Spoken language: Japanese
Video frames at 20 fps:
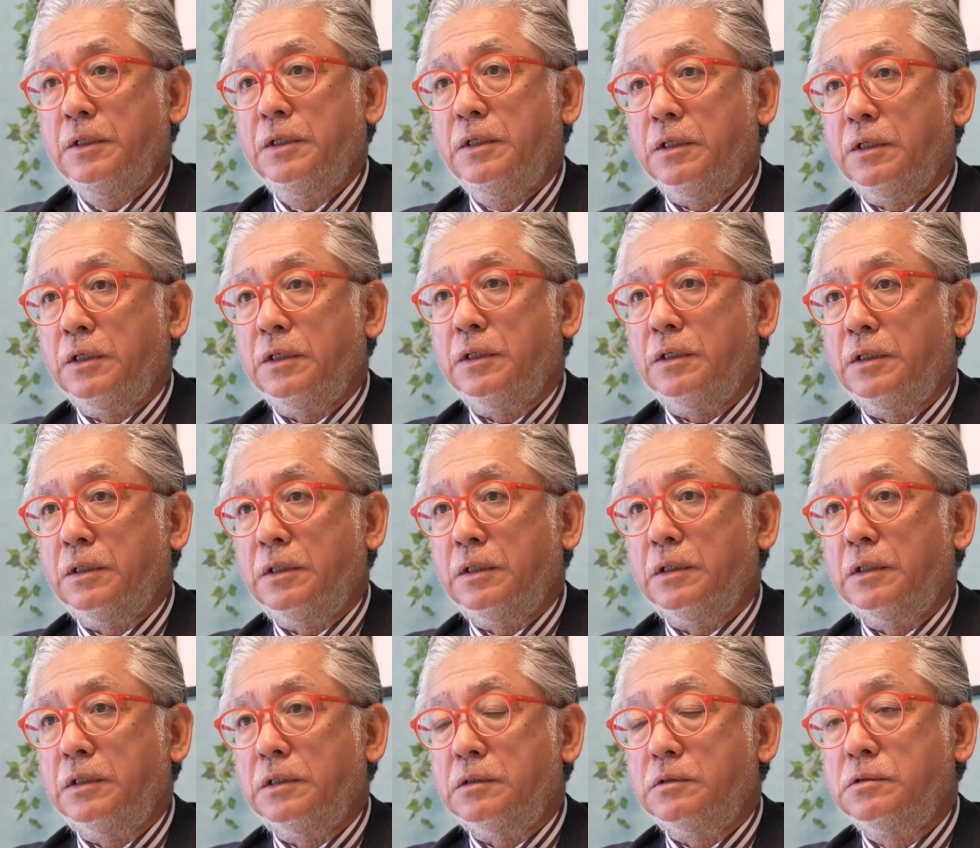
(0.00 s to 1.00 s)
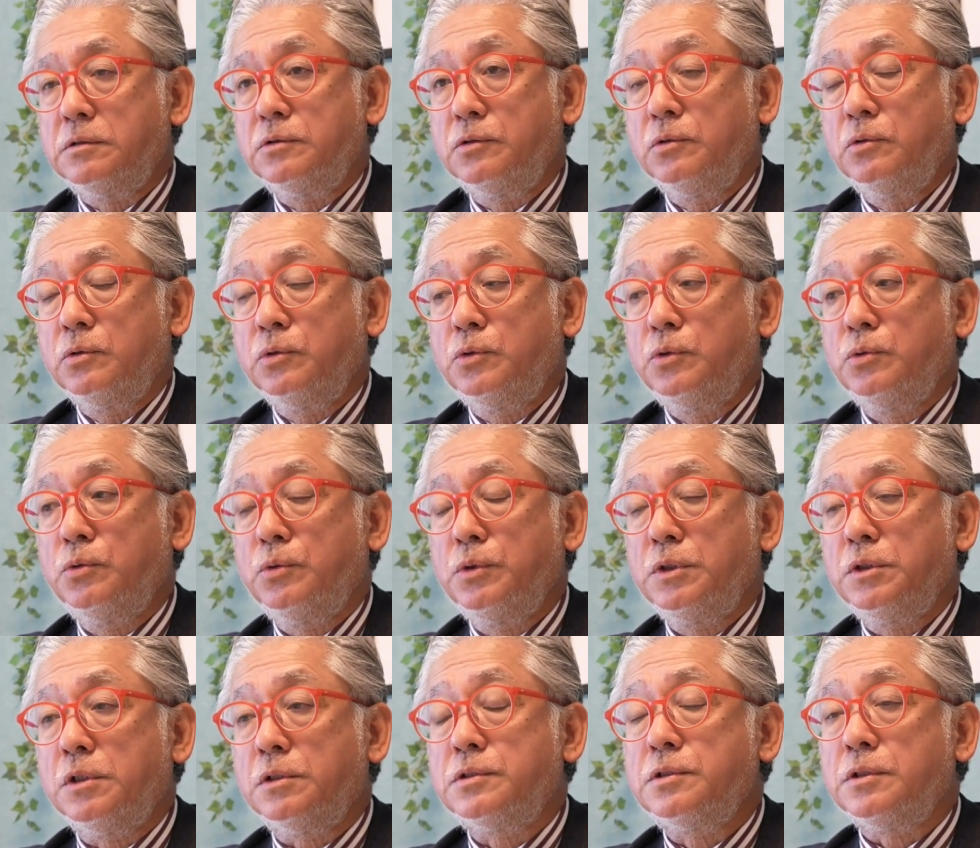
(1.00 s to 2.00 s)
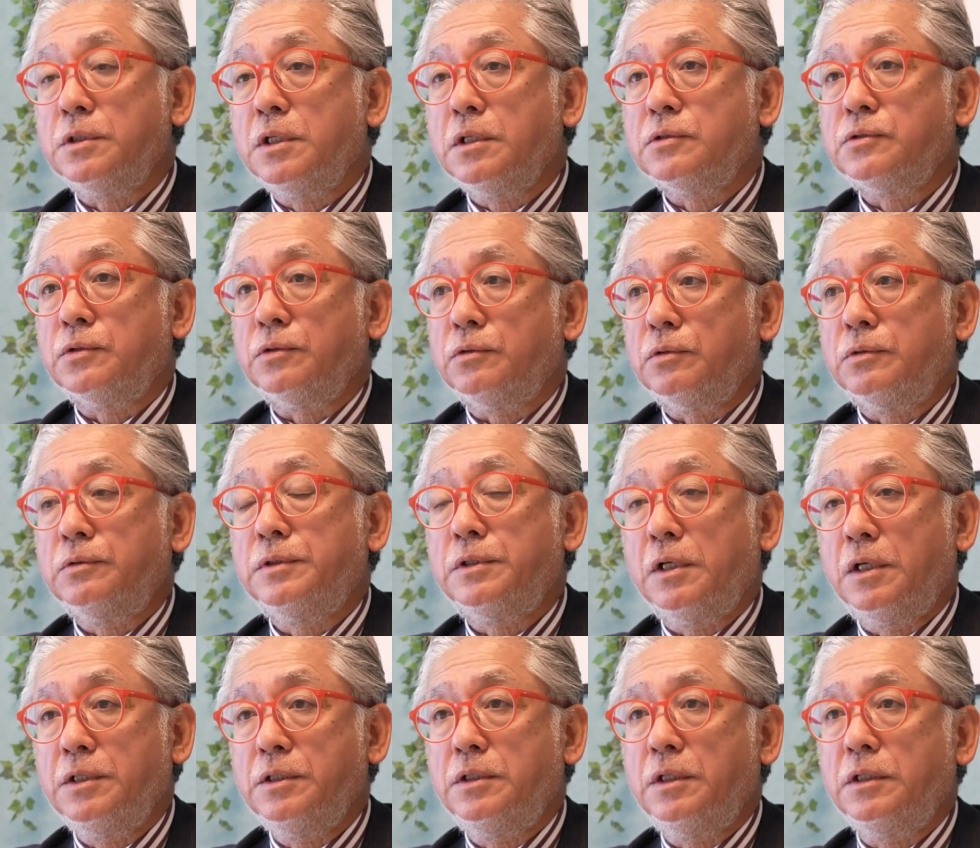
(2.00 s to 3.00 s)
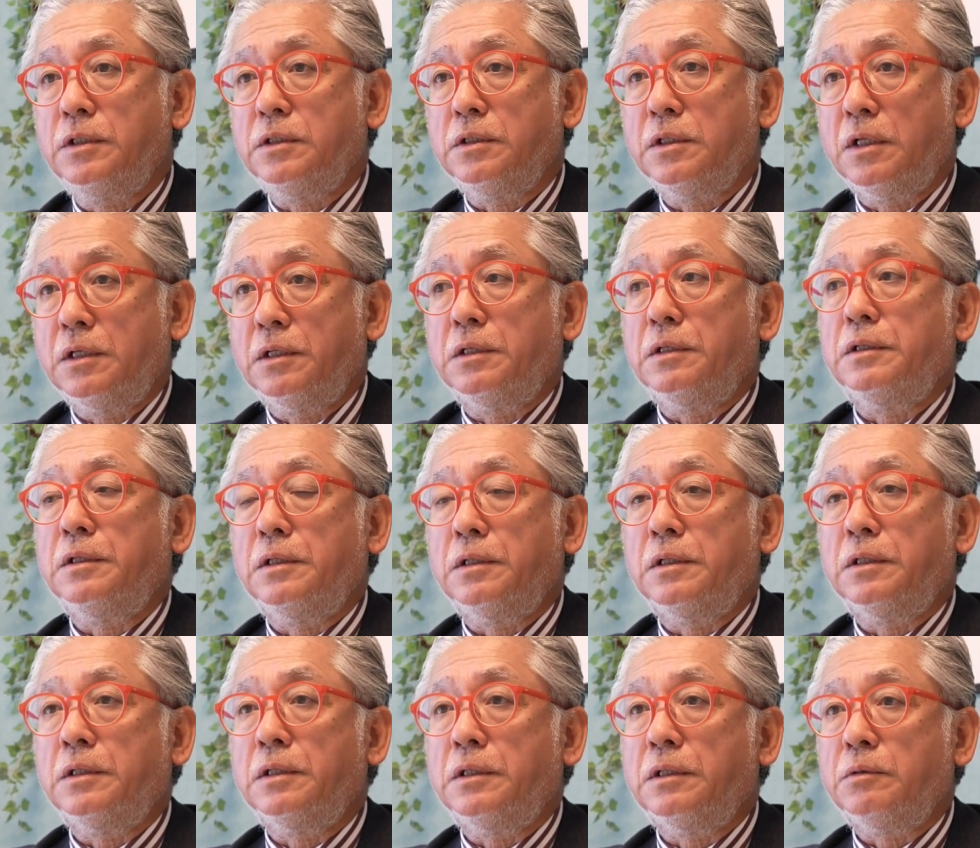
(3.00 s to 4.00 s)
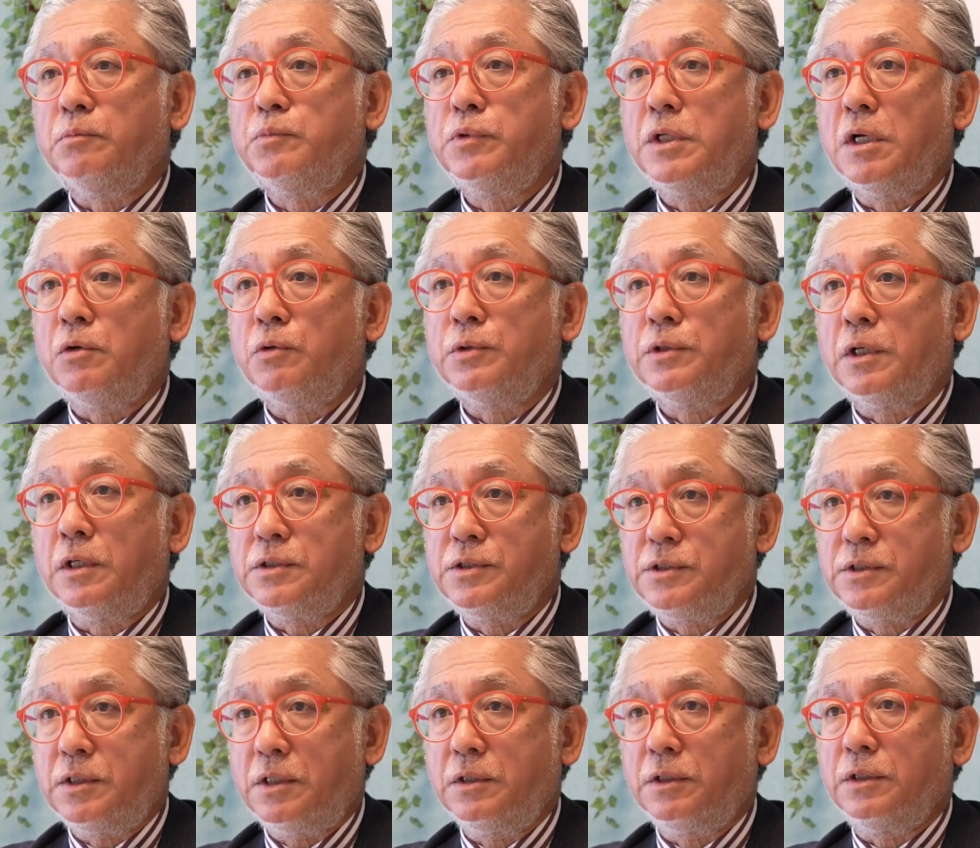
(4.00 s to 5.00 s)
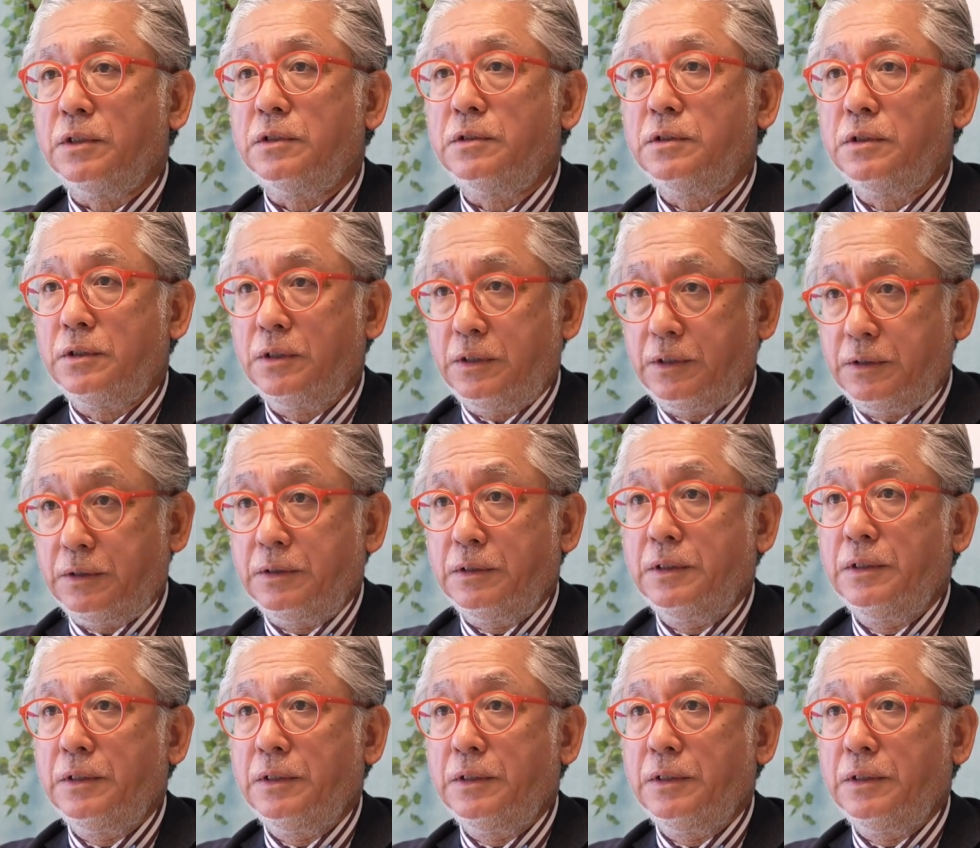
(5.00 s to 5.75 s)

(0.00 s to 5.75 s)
えー、早急にですねその具体的なプランを立ち上げて、